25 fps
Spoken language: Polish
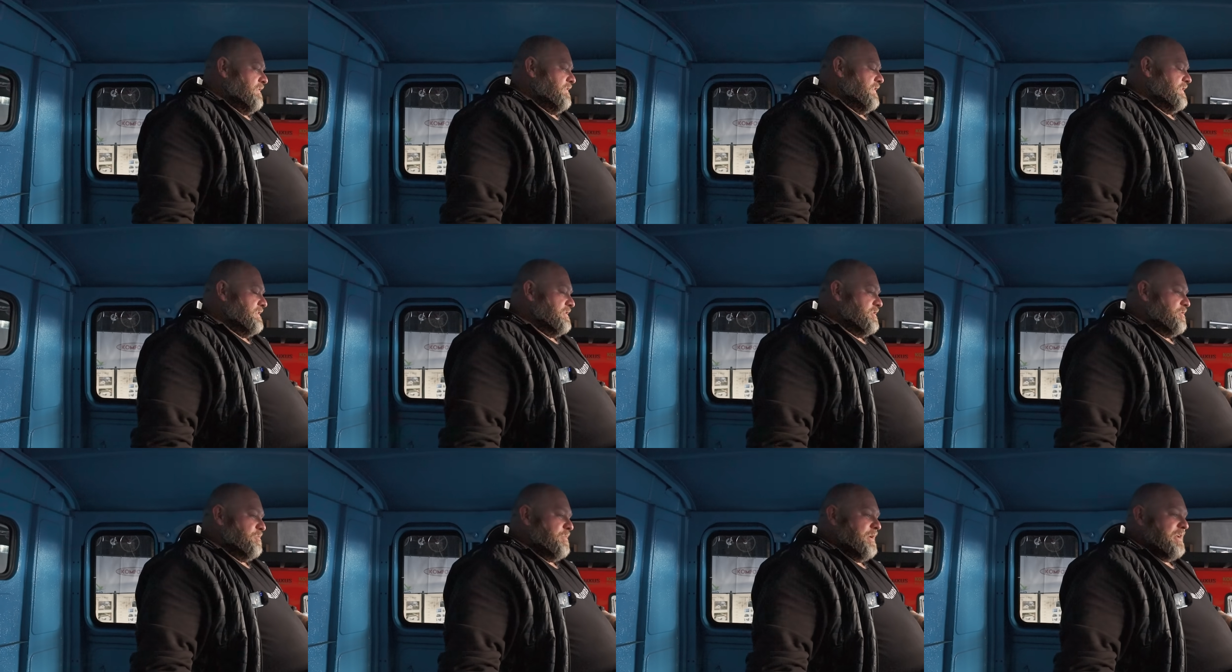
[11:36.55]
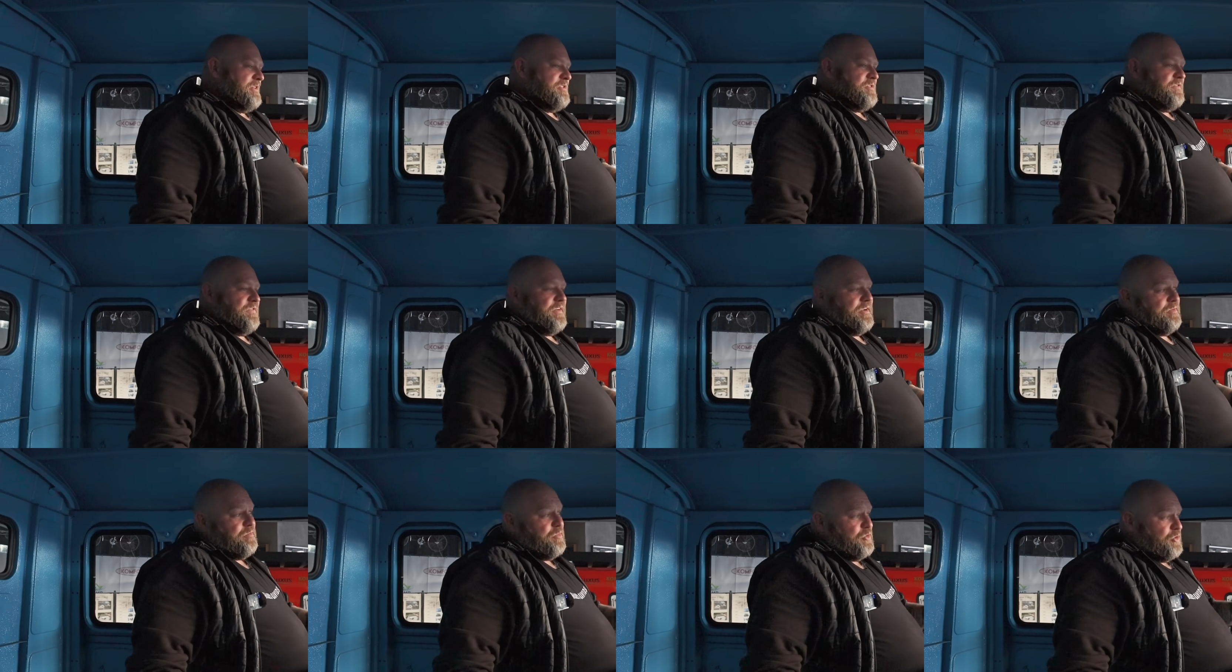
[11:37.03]
Więc to
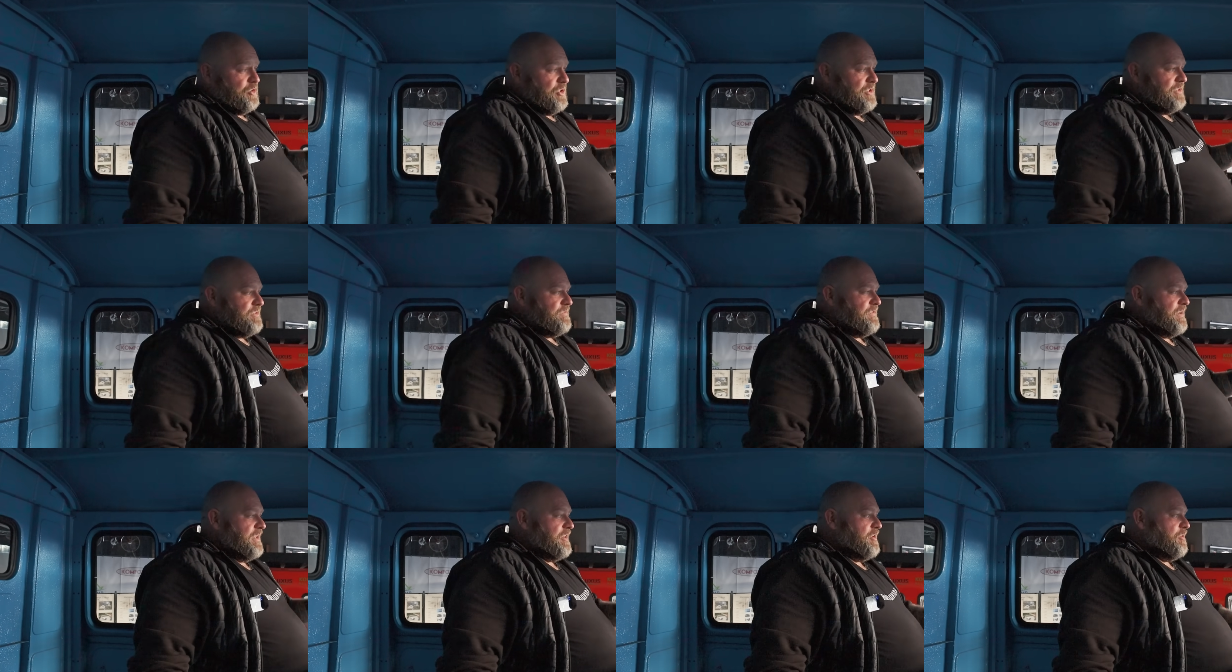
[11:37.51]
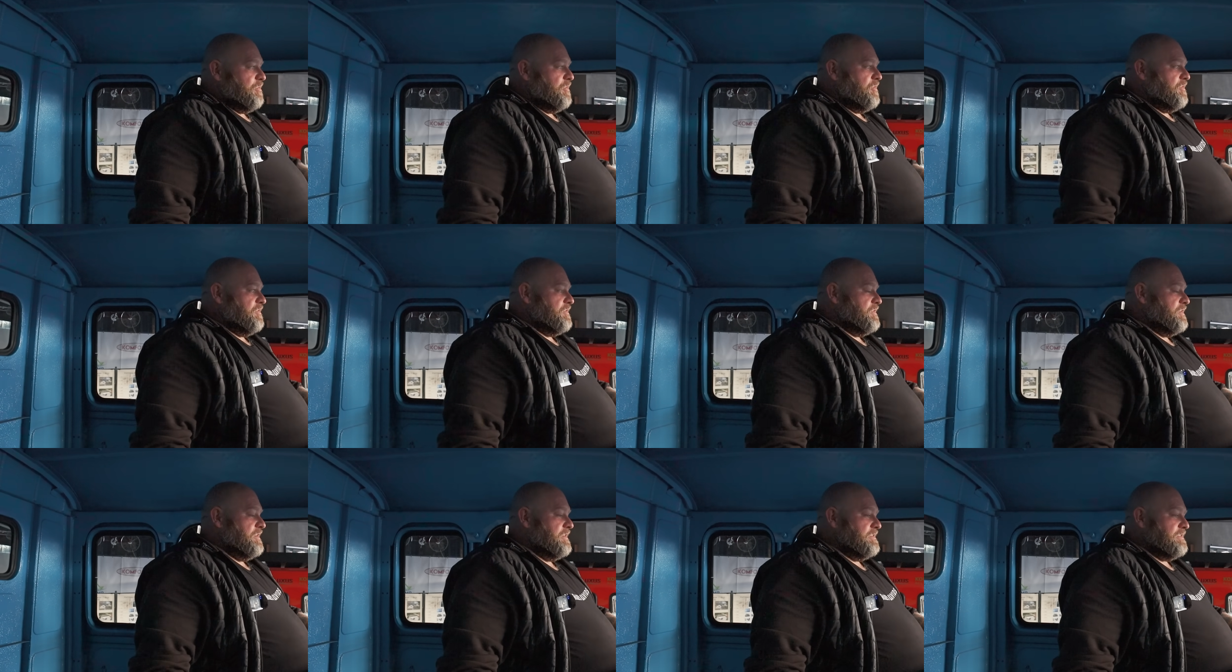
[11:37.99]
bardzo fajne. Później
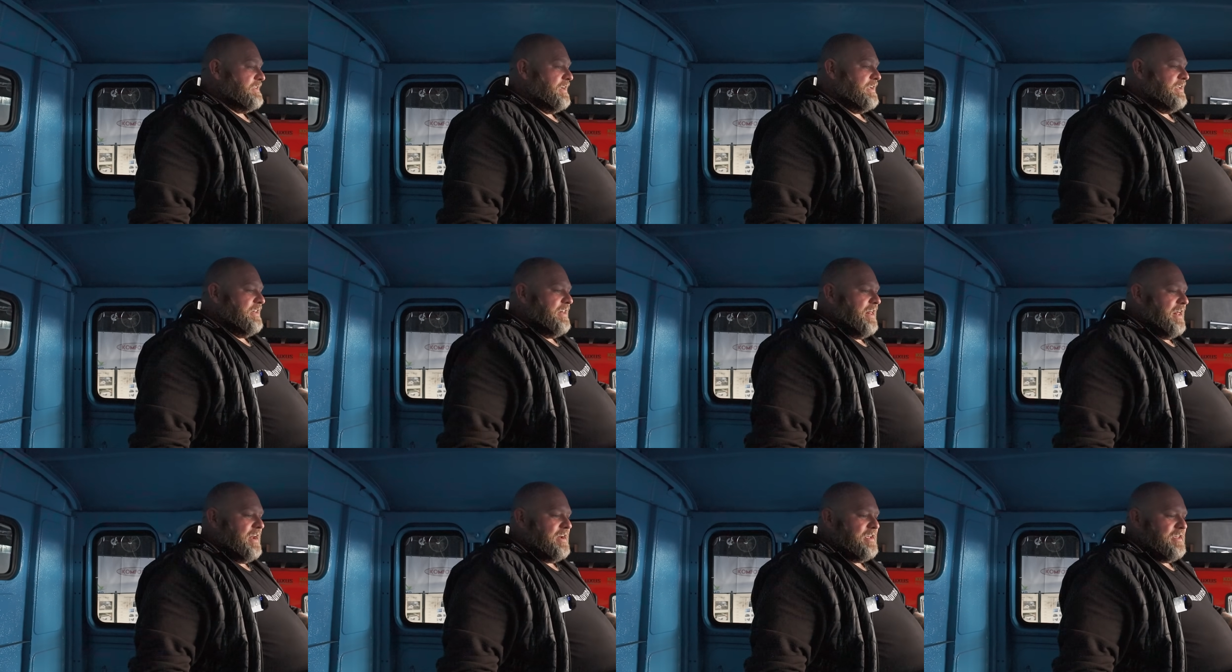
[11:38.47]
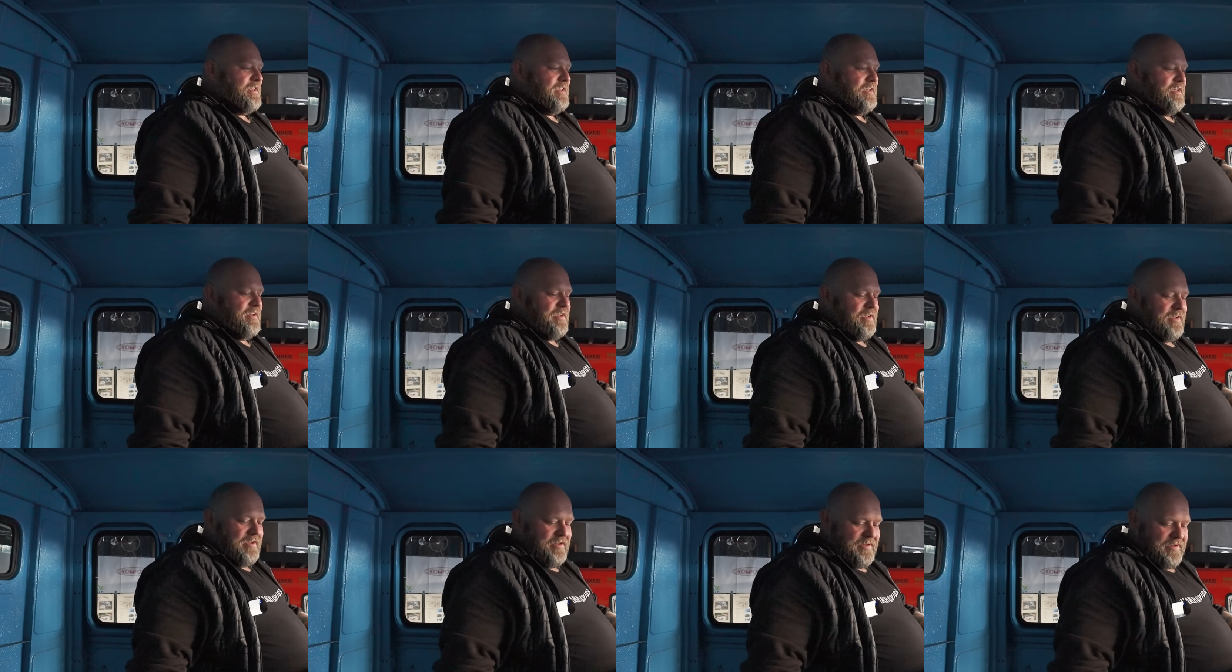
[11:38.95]
wiadomo,
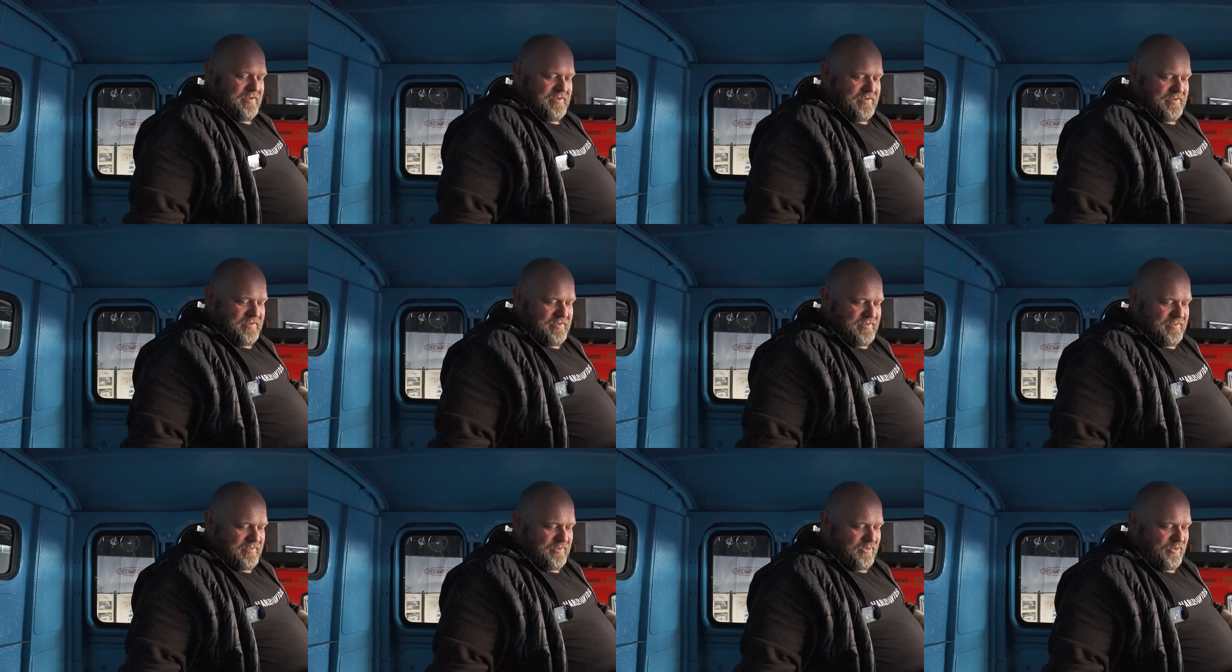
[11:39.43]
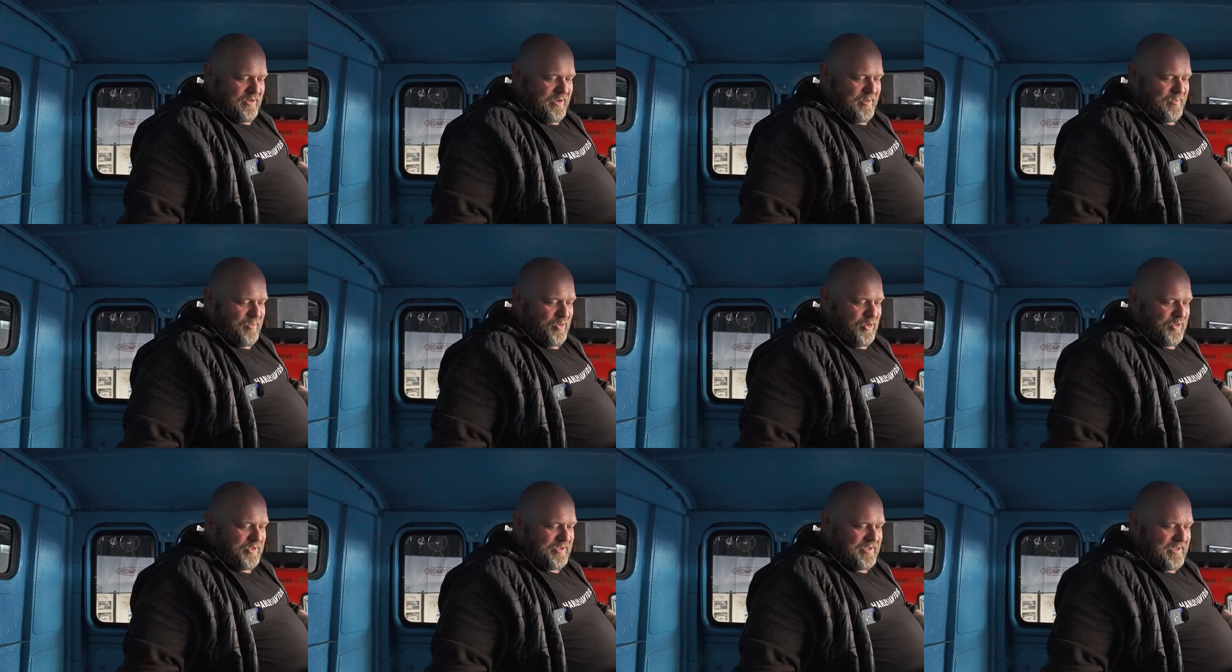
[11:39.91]
zaginarki, e, trochę
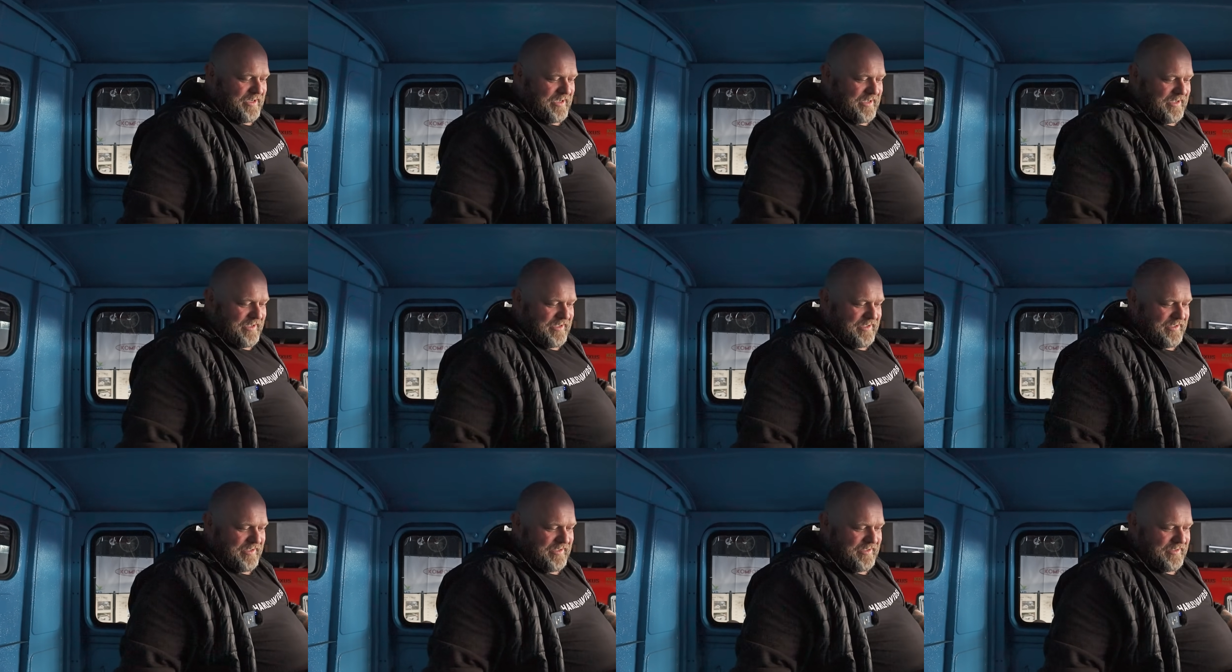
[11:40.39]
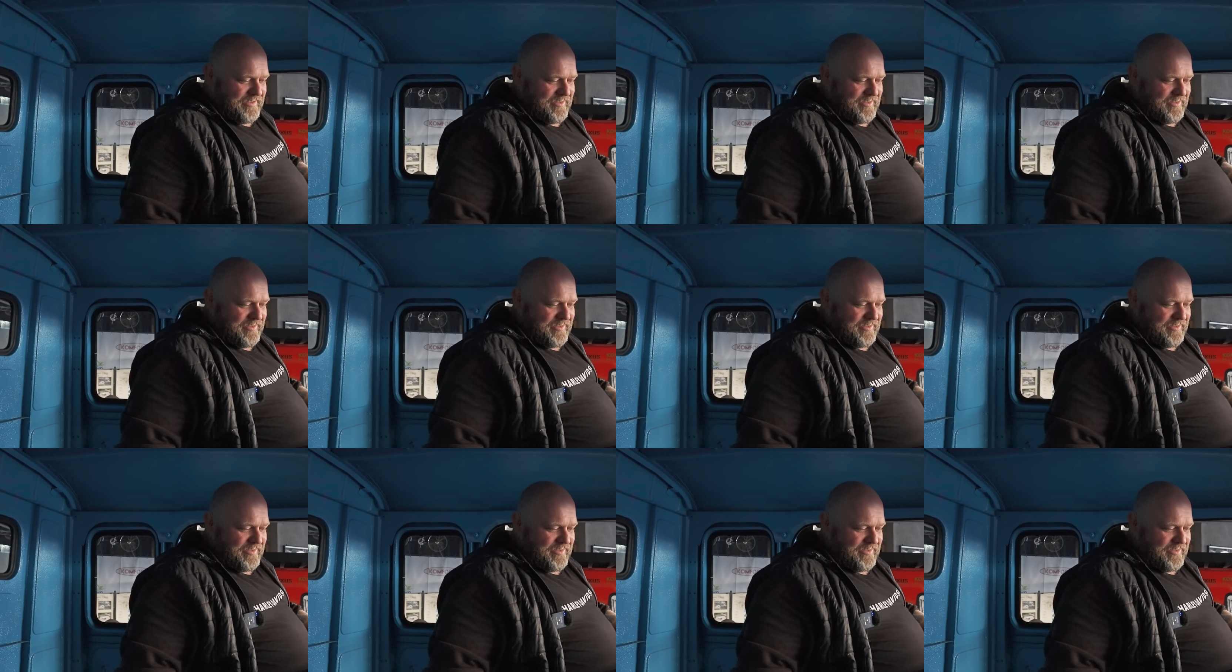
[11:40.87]
młotka,